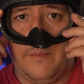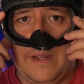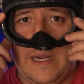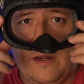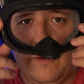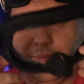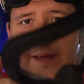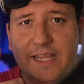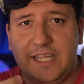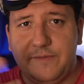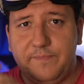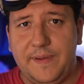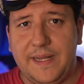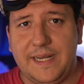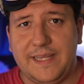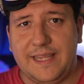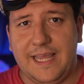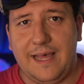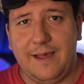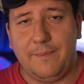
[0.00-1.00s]
pero me
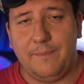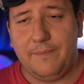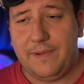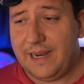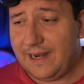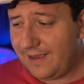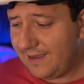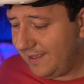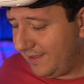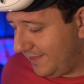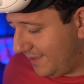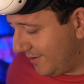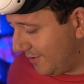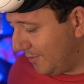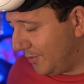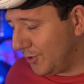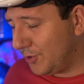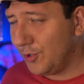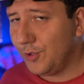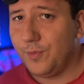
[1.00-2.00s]
despierta ver gente
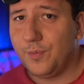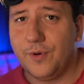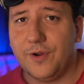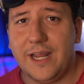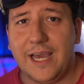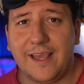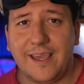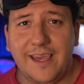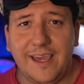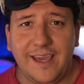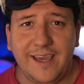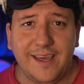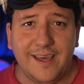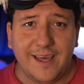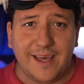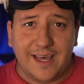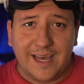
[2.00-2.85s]
como tú por aquí,